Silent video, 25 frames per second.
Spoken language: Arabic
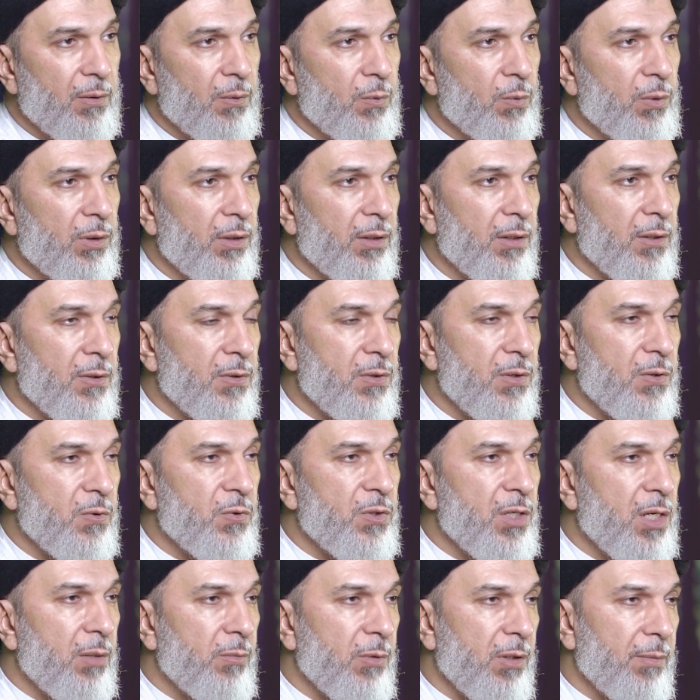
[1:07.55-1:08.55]

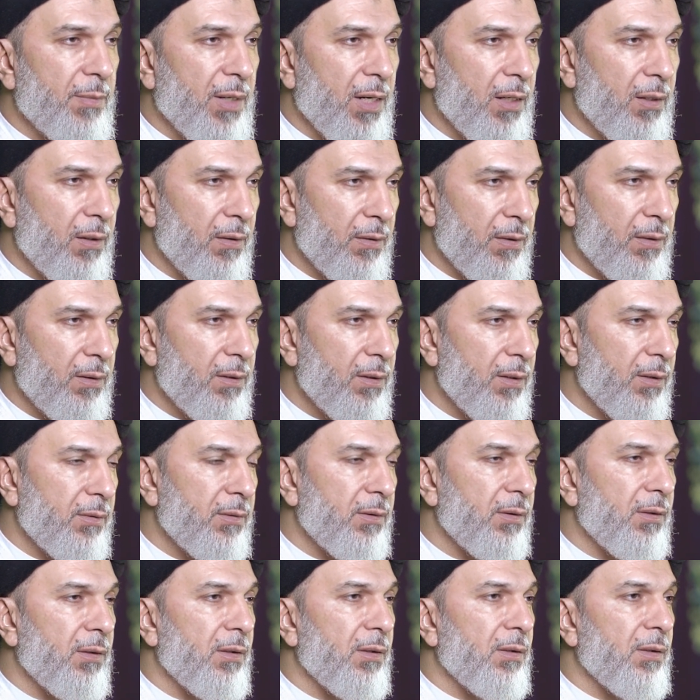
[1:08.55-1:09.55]
والانسجام مع
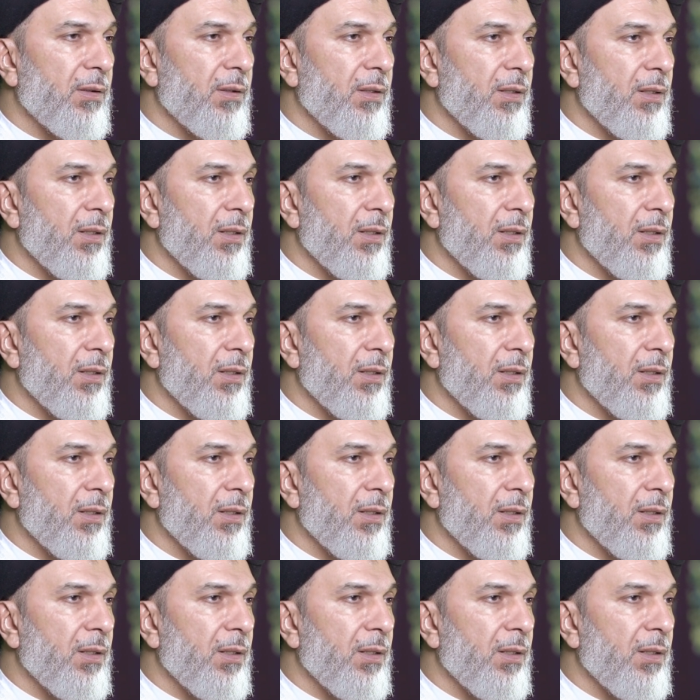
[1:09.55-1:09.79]
الرقه